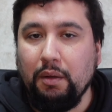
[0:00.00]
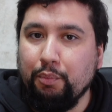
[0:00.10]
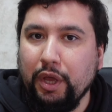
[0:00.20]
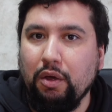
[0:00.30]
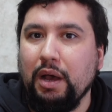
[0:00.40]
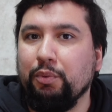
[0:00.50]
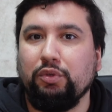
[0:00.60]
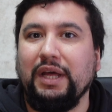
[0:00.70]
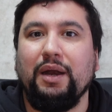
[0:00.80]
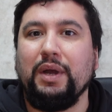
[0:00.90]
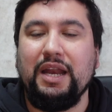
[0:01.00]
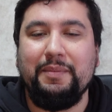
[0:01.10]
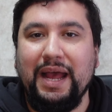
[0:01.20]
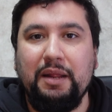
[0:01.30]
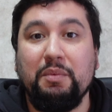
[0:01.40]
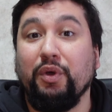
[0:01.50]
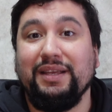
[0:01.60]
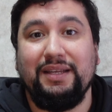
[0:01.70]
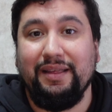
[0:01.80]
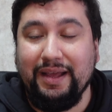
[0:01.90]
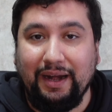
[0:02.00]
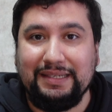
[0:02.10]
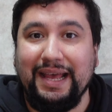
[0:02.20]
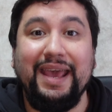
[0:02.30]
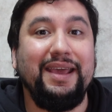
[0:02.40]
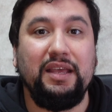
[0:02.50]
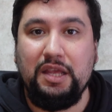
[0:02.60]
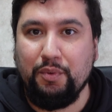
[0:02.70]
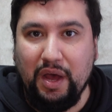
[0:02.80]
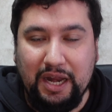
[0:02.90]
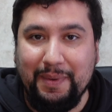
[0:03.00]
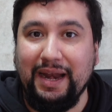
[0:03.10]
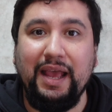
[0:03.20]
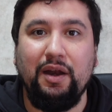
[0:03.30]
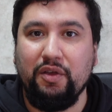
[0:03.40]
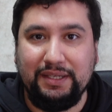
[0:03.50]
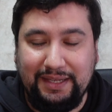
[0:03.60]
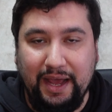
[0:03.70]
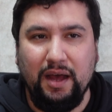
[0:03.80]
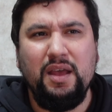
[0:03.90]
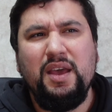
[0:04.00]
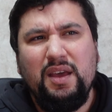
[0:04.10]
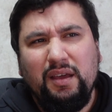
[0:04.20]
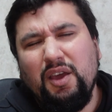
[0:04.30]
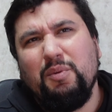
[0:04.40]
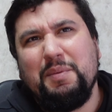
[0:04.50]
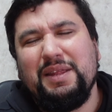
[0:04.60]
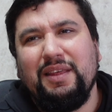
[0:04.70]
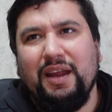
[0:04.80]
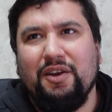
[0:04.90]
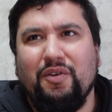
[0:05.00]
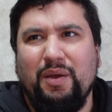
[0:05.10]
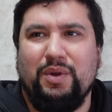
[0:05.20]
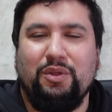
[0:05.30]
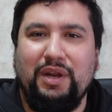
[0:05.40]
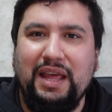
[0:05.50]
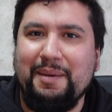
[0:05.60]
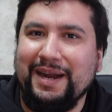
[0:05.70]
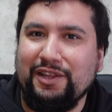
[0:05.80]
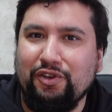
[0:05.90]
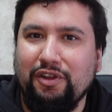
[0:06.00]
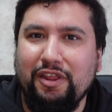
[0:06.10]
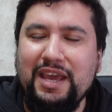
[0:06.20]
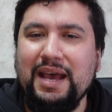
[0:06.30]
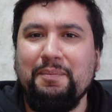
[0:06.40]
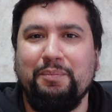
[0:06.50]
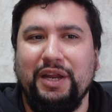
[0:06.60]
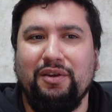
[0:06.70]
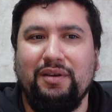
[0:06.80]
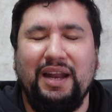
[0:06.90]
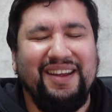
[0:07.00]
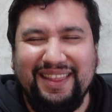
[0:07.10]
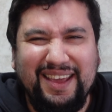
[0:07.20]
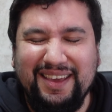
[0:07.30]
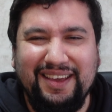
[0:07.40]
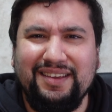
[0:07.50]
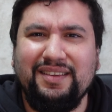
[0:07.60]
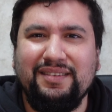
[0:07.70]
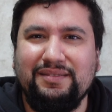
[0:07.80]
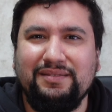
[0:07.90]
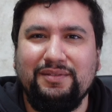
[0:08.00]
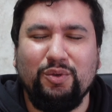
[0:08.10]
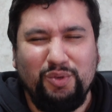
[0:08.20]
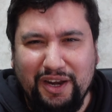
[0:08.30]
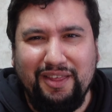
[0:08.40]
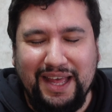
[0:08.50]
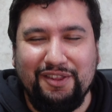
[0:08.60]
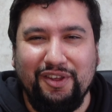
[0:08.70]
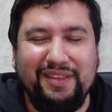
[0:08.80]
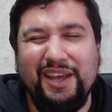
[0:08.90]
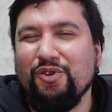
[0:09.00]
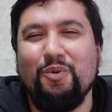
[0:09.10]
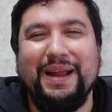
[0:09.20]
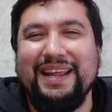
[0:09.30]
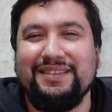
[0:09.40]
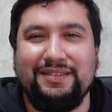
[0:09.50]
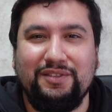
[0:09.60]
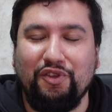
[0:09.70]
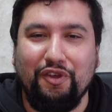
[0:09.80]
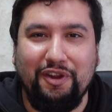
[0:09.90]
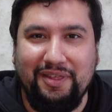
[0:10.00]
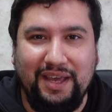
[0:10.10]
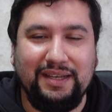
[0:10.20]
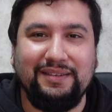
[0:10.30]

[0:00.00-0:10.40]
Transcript: Puedo apuntar a un animal y me puede decir de qué raza es, qué tipo de animal es, lo que sea. Que obviamente no es una utilidad para todos los días, pero la verdad es que usuarios de Android, ¿quién ocupa Lens todos los días?